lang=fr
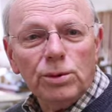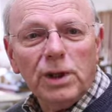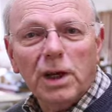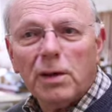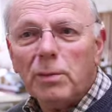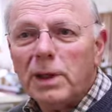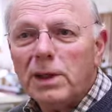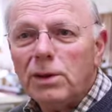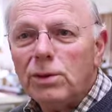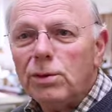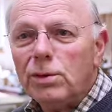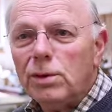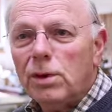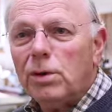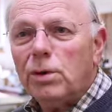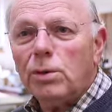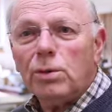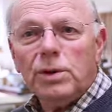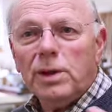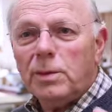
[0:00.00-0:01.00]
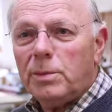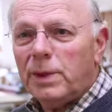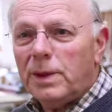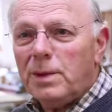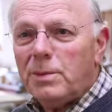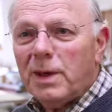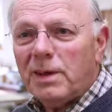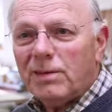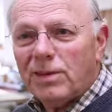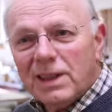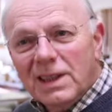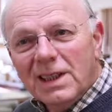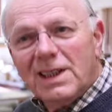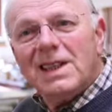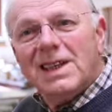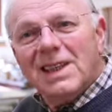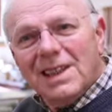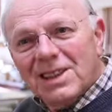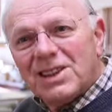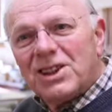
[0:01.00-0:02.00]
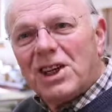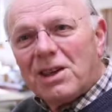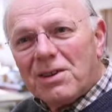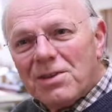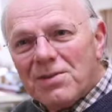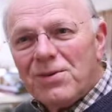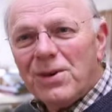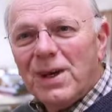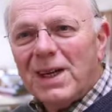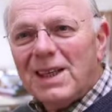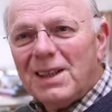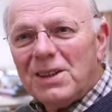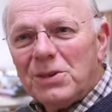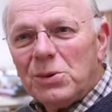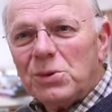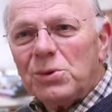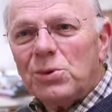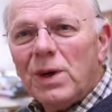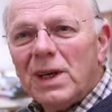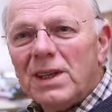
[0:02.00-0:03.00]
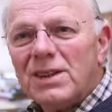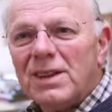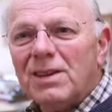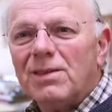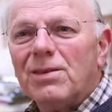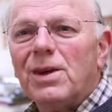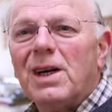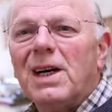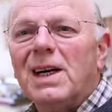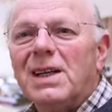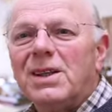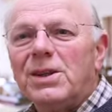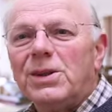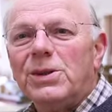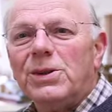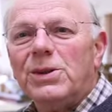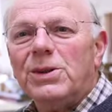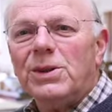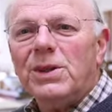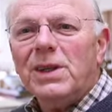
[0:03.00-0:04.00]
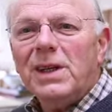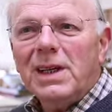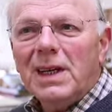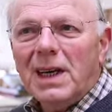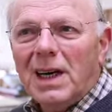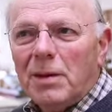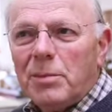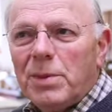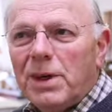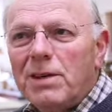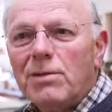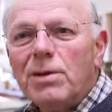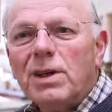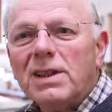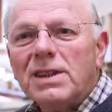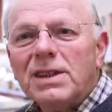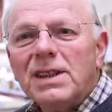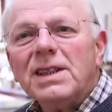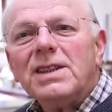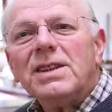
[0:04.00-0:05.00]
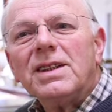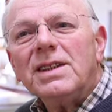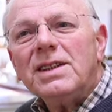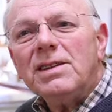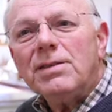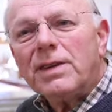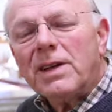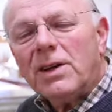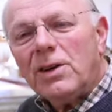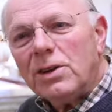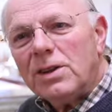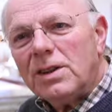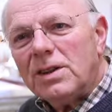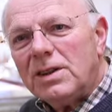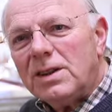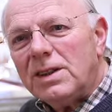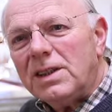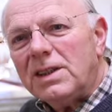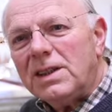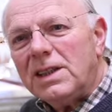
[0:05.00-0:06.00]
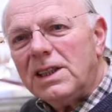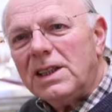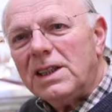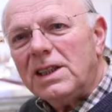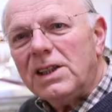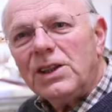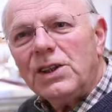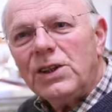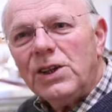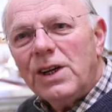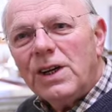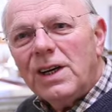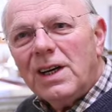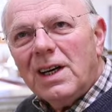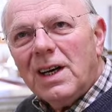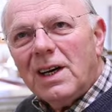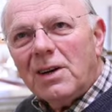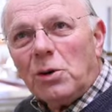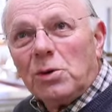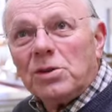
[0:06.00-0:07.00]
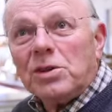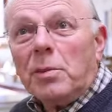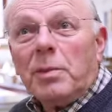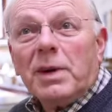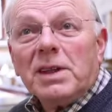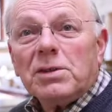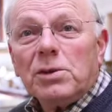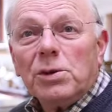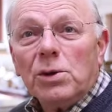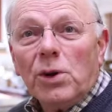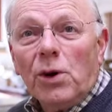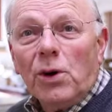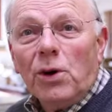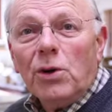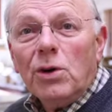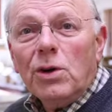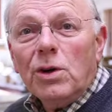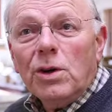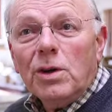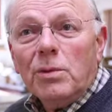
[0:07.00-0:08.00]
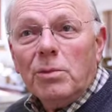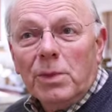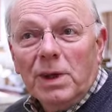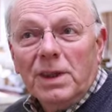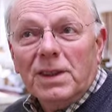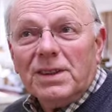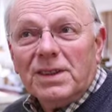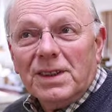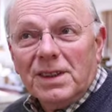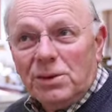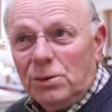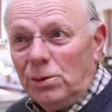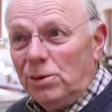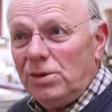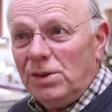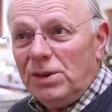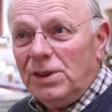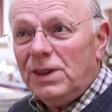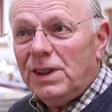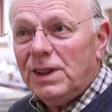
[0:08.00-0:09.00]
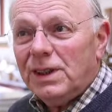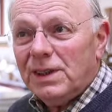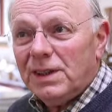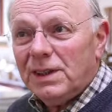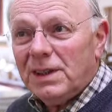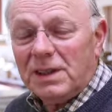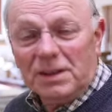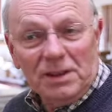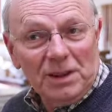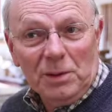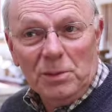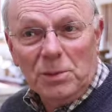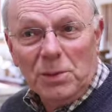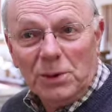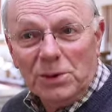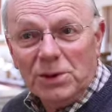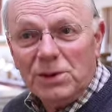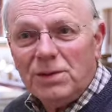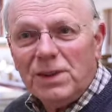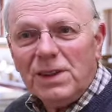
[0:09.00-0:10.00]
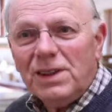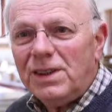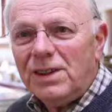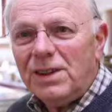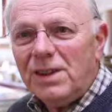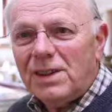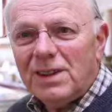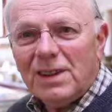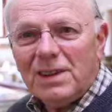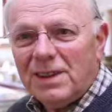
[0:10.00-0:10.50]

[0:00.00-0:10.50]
d'Allemagne du Nord ou des Pays-Bas. Vous voyez, chaque fois, on doit savoir apprivoiser ces différentes esthétiques. Et... Alors c'est passionnant, mais c'est aussi extrêmement difficile, ça